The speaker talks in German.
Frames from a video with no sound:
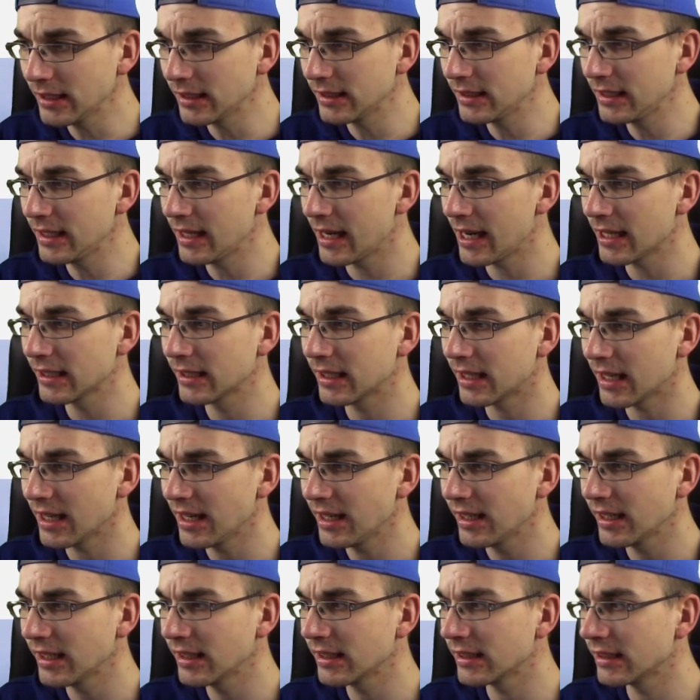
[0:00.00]
hier direkt
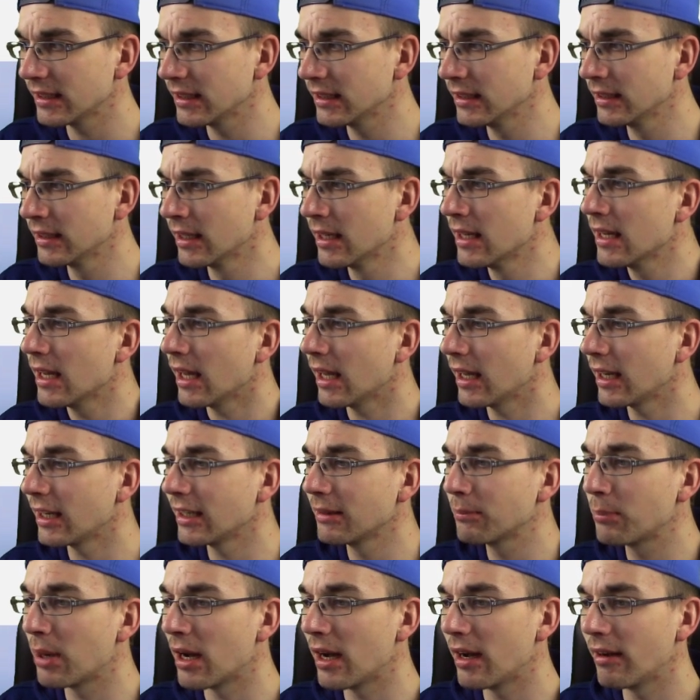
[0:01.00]
reingehen in
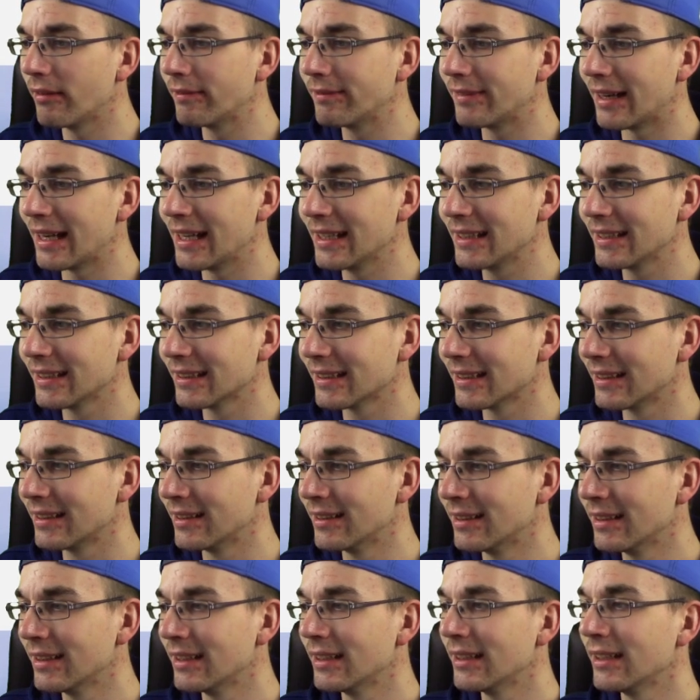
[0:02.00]
ein paar
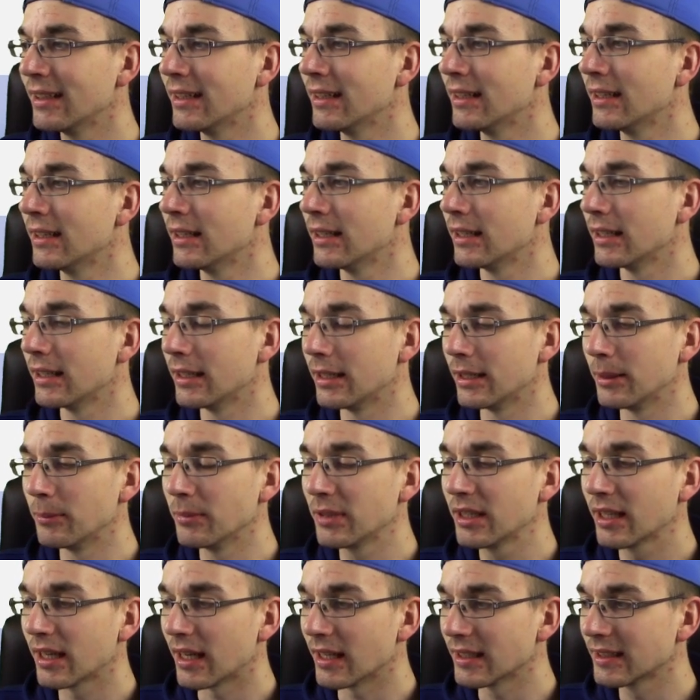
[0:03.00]
weitere
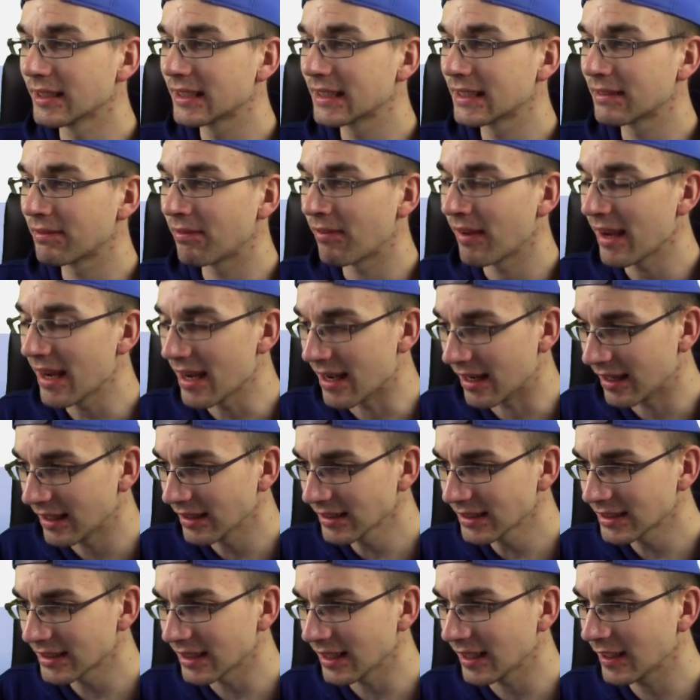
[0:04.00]
ähm,
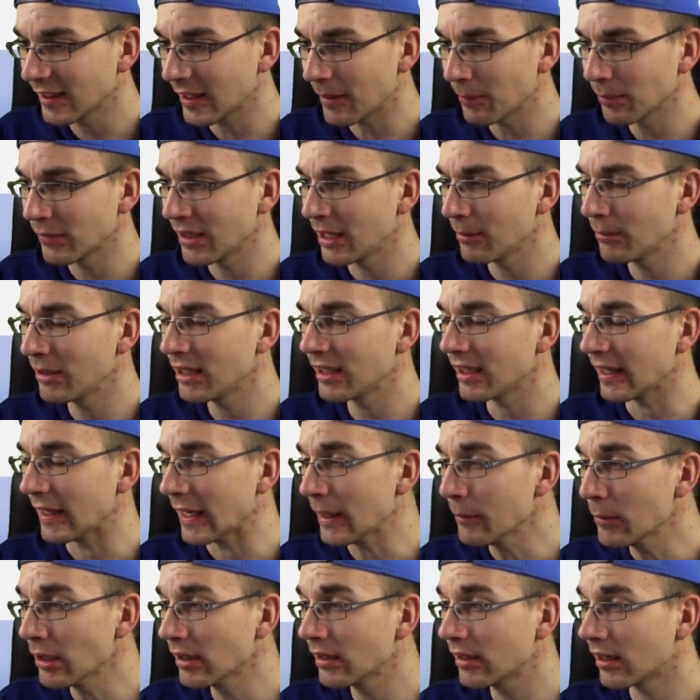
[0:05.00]
Transfers. Ich habe nämlich
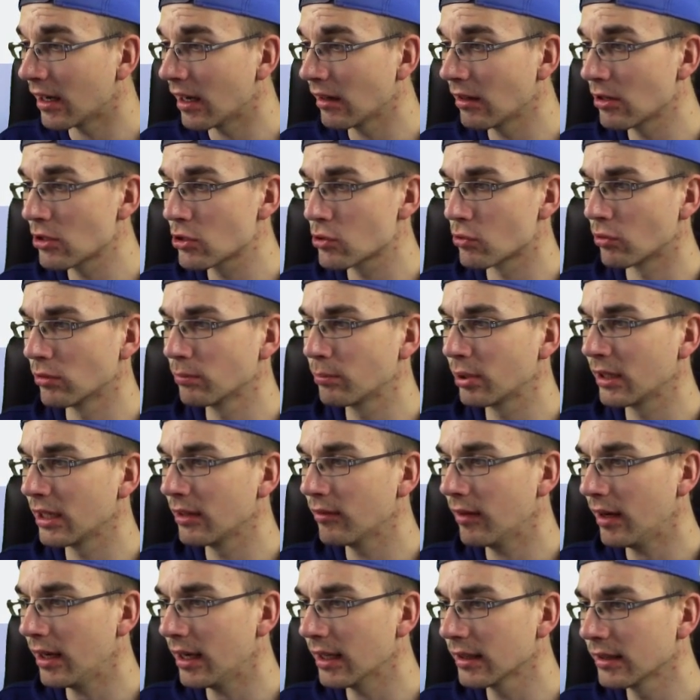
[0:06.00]
eben gerade schon
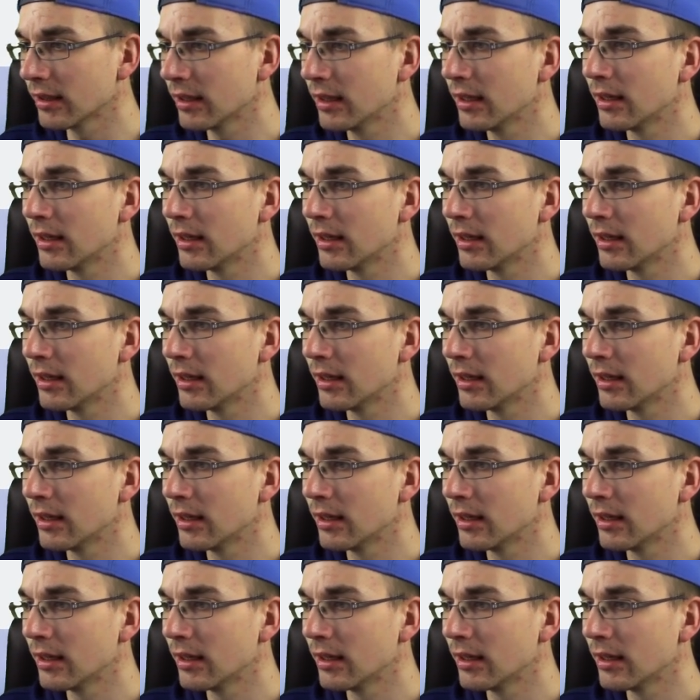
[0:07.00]
privat